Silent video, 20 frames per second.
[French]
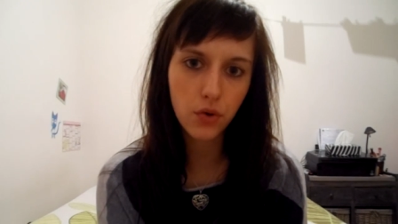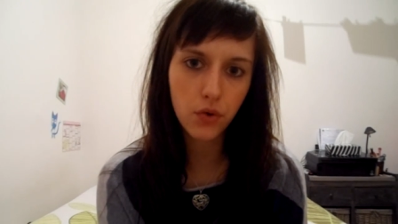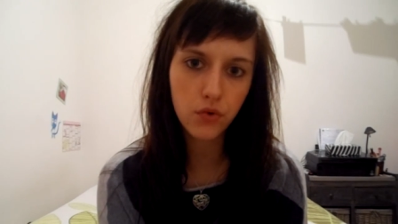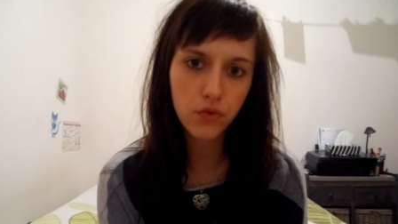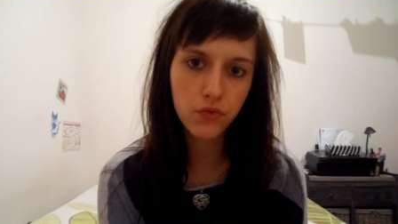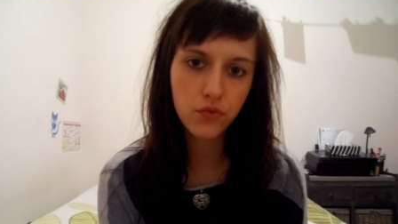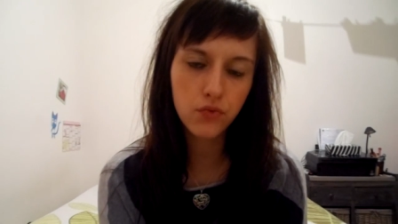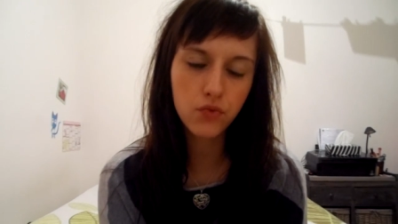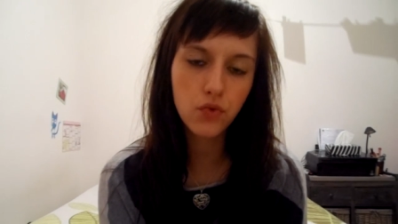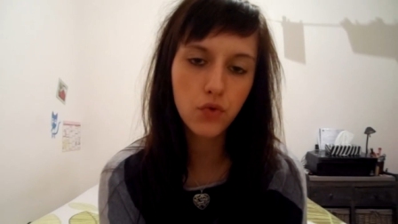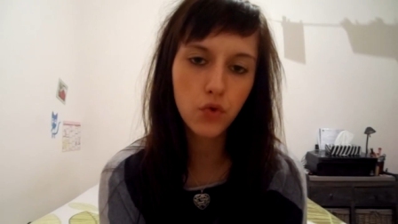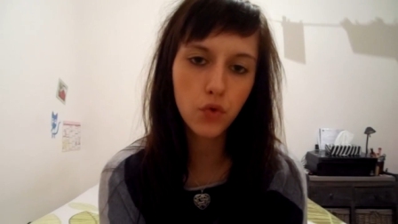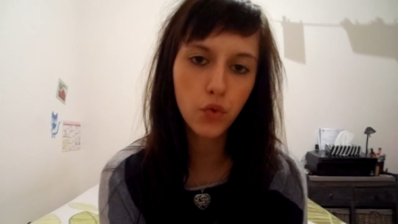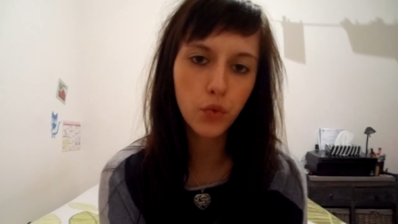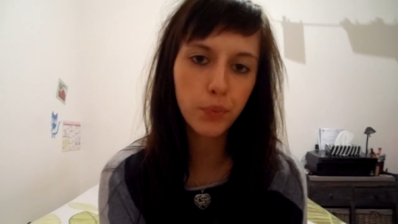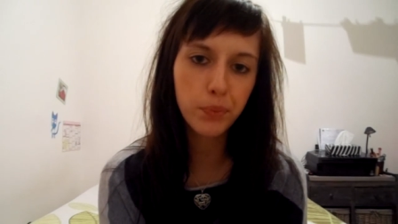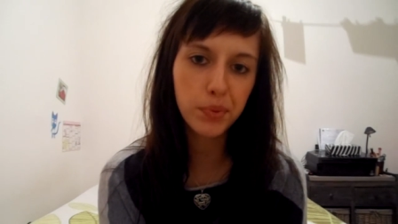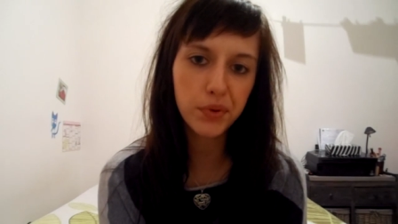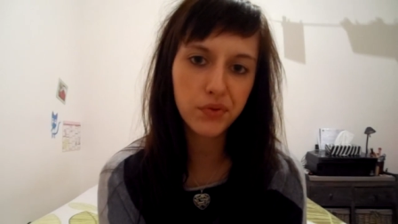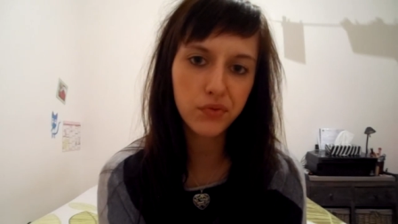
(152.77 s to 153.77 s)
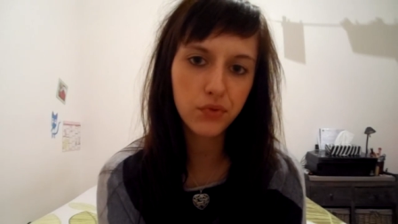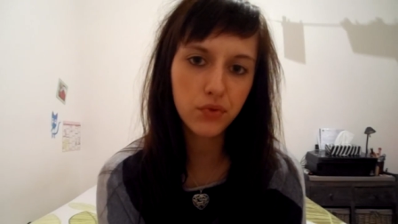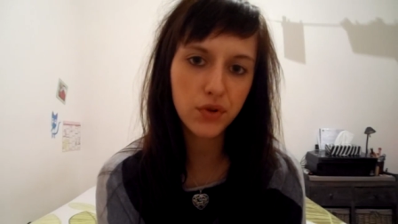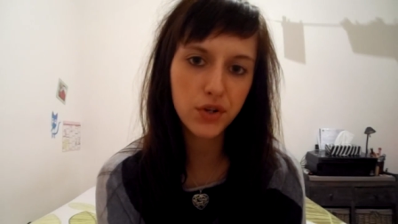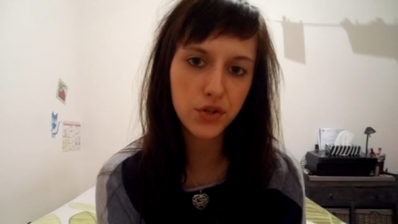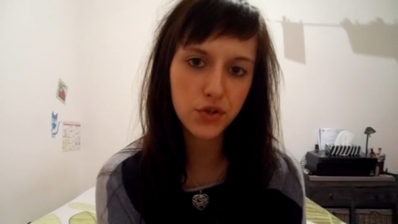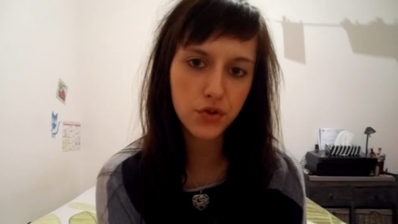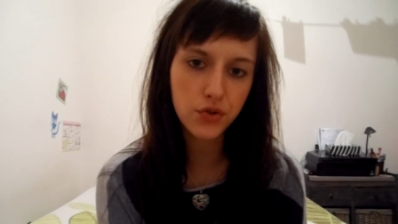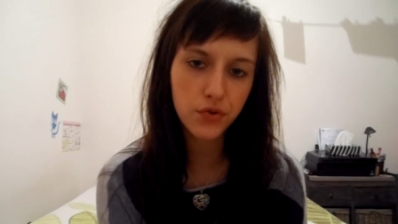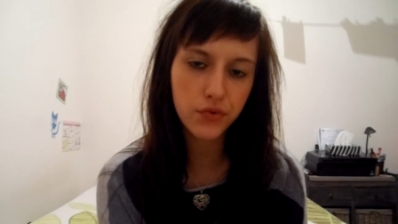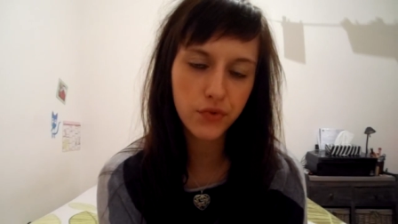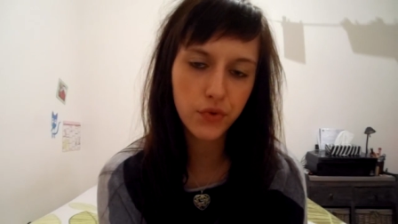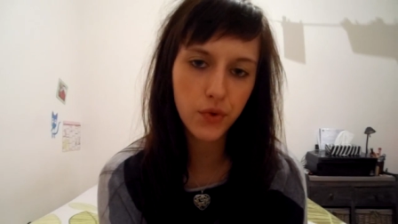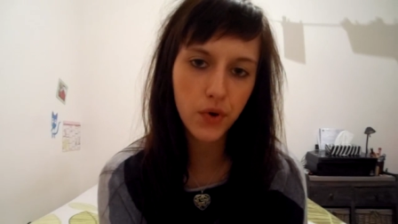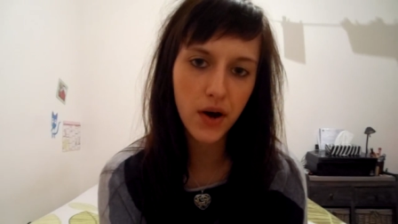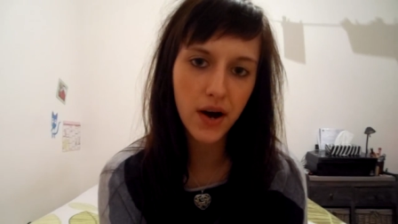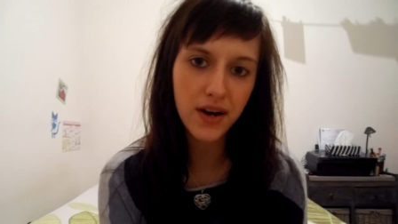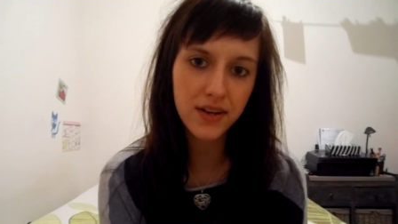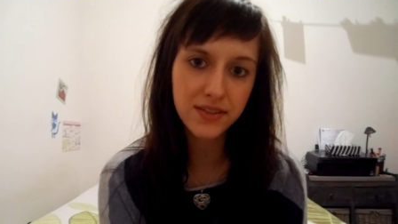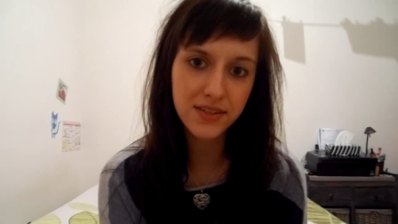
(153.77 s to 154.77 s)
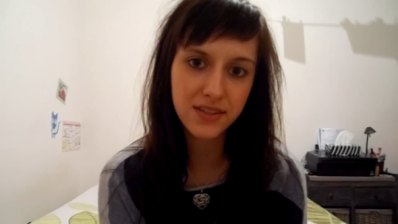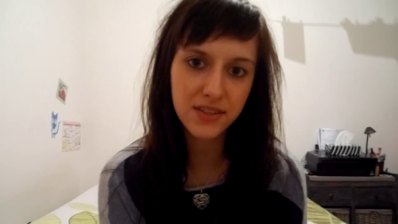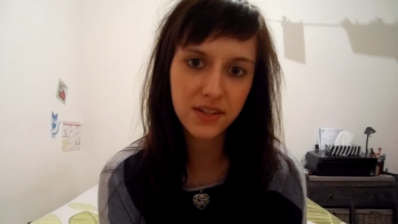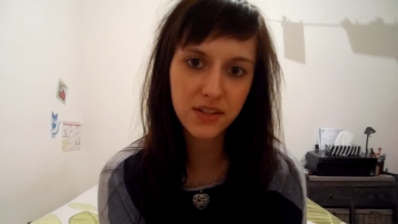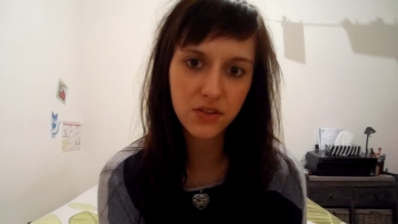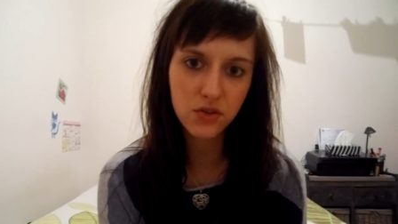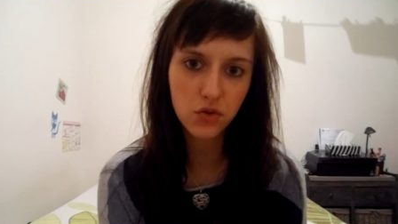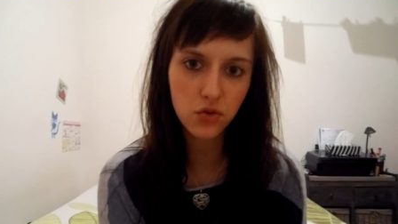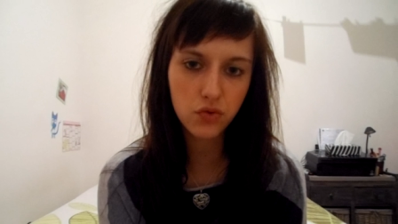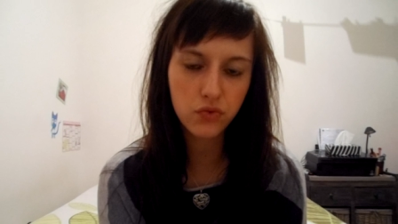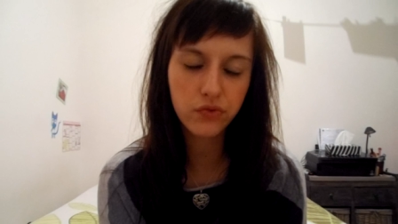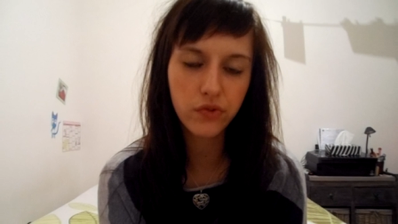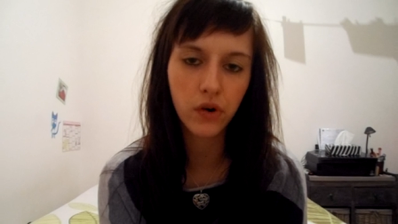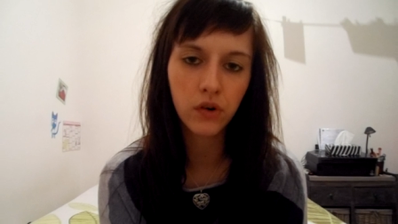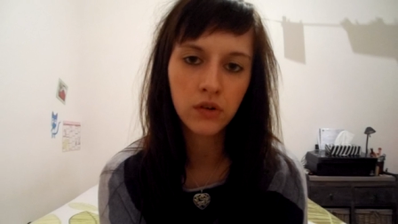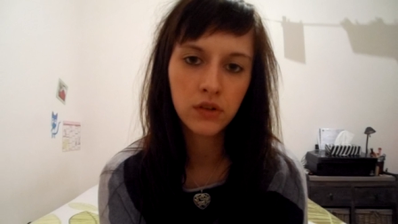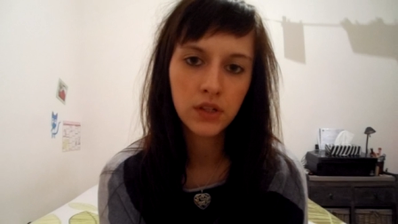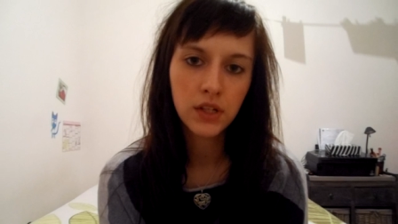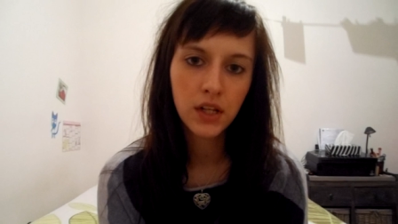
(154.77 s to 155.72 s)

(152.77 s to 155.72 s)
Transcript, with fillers: vous coupez-vous les cheveux assez souvent.